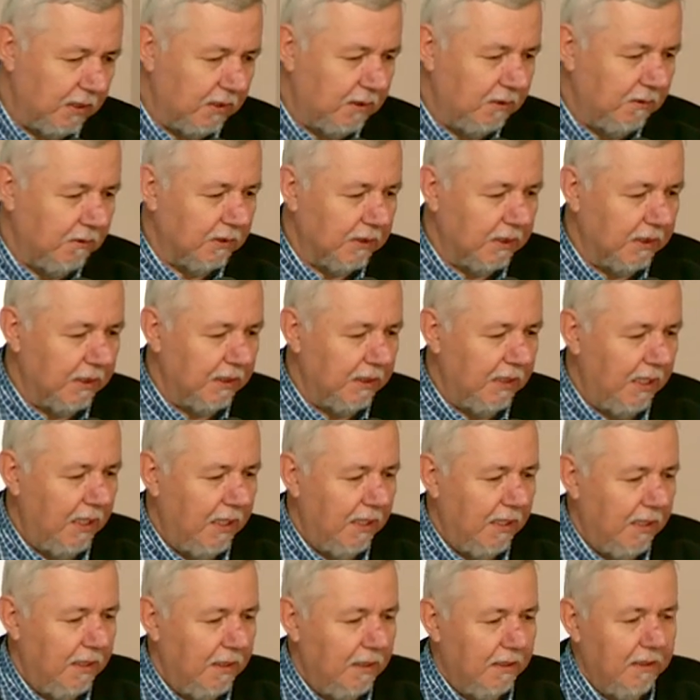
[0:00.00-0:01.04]
który,
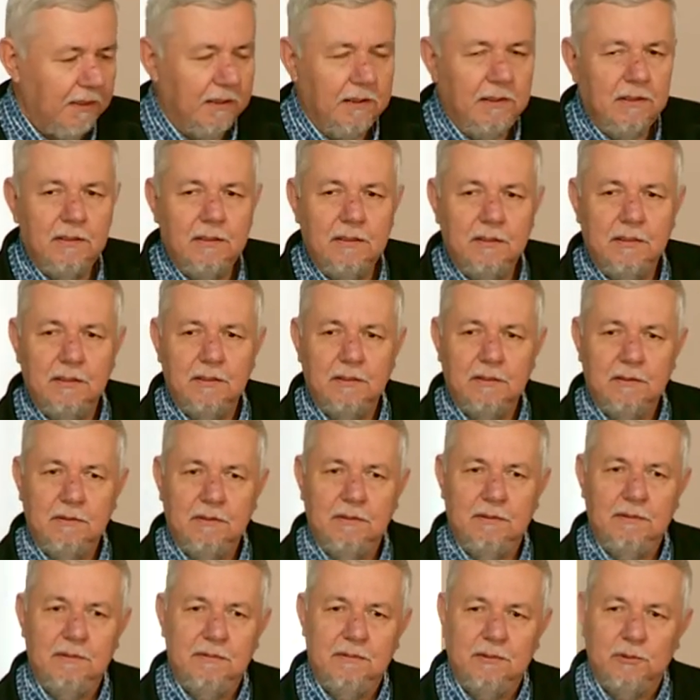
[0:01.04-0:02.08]
e,
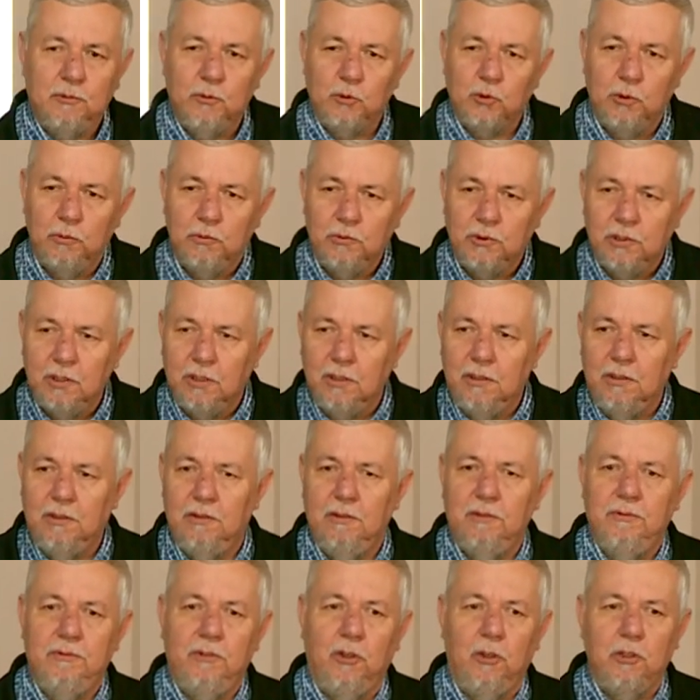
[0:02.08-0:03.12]
służył
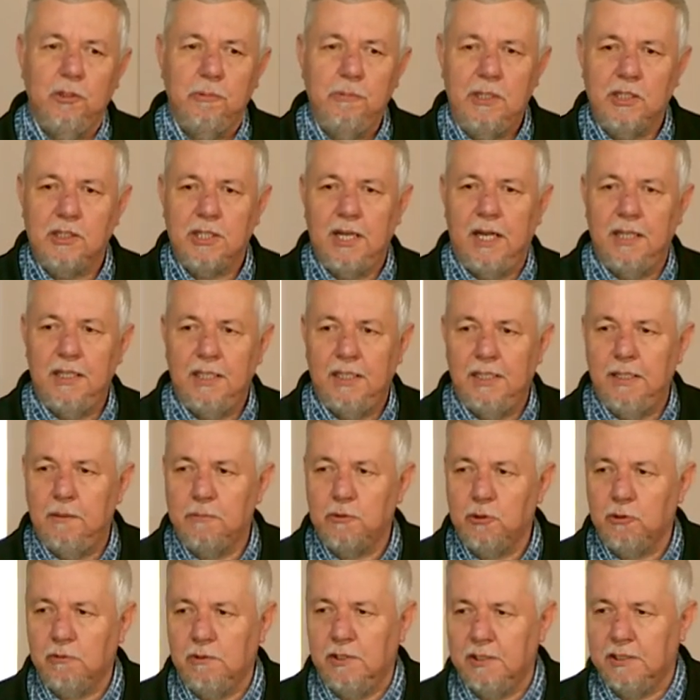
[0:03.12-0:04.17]
do odmierzania na
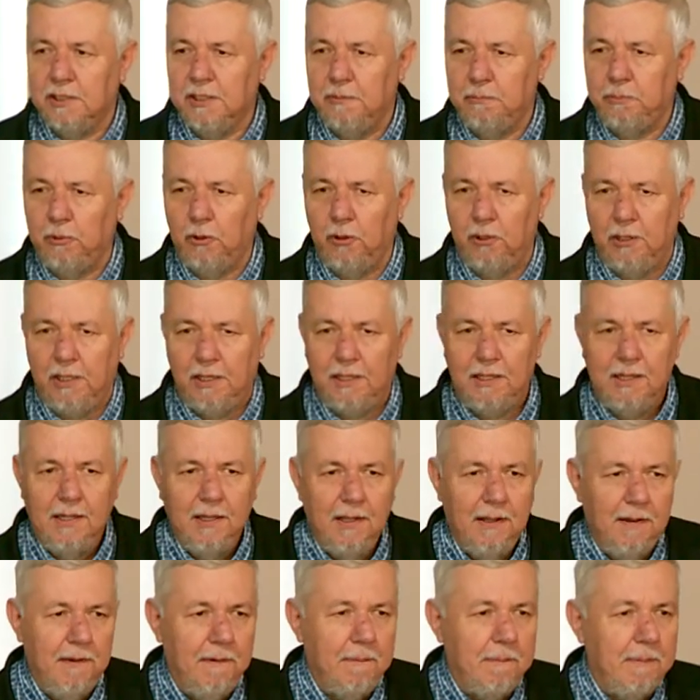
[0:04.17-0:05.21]
przykład pola.
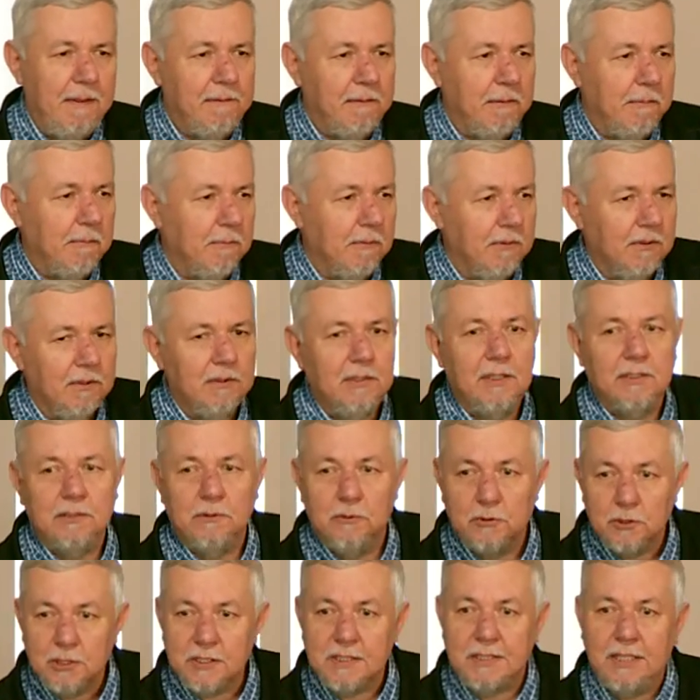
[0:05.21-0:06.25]
Nie wiem,
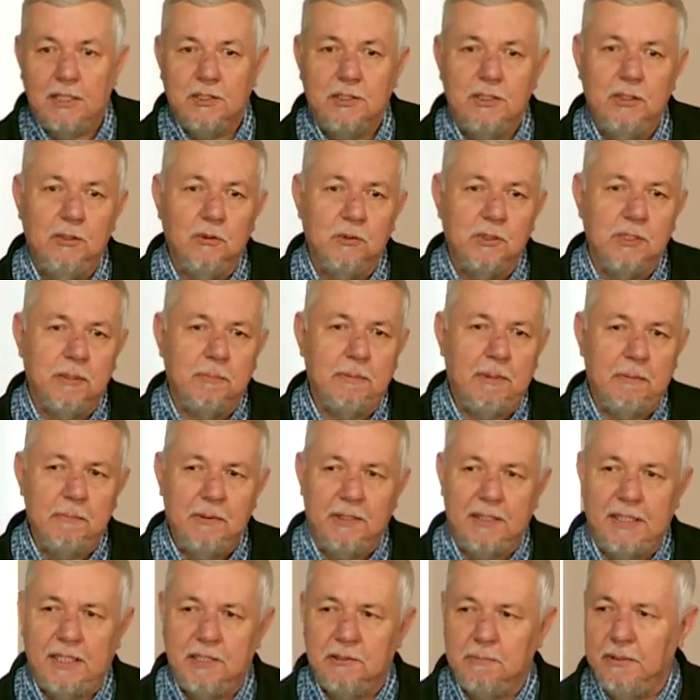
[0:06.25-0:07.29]
niektórzy starsi ludzie
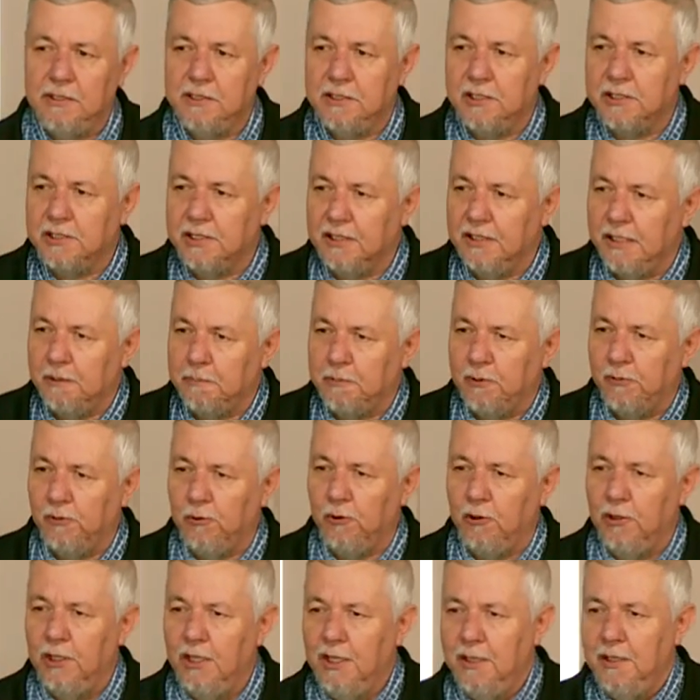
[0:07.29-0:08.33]
pamiętać będziecie, na
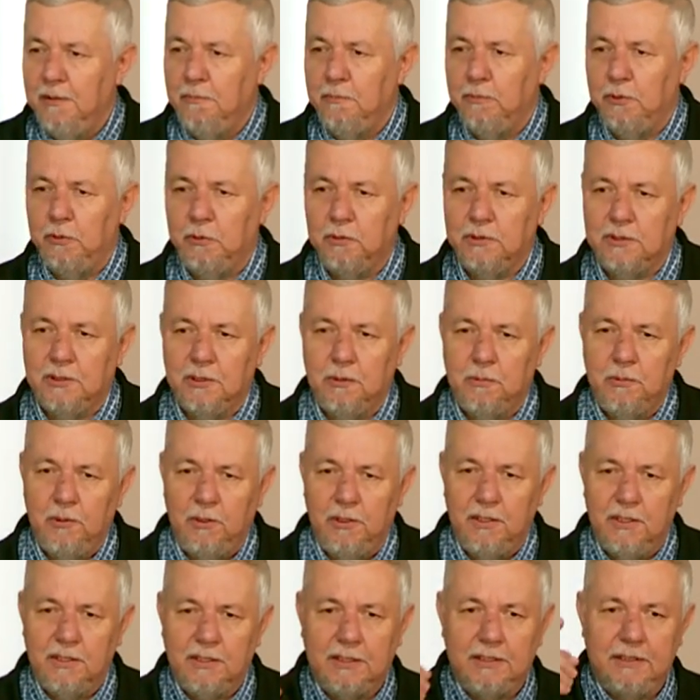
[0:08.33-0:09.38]
pewno był
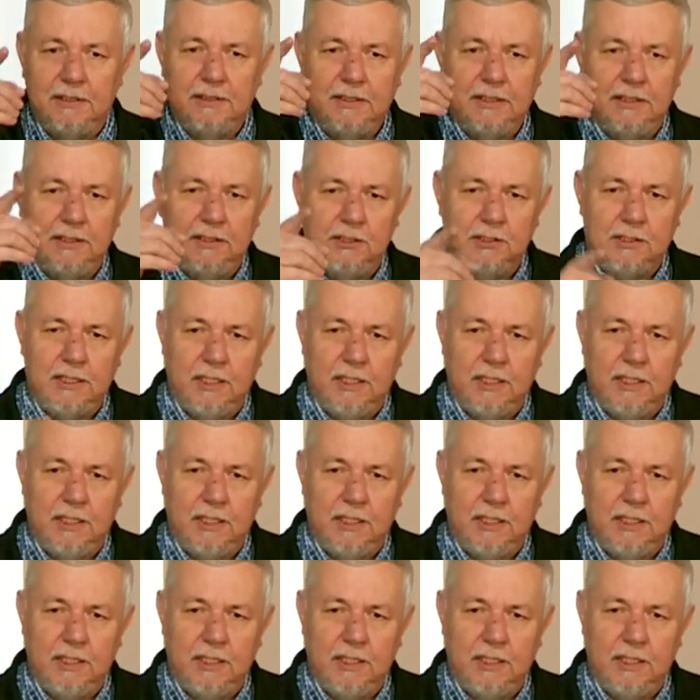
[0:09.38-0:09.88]
zrobiony kiedyś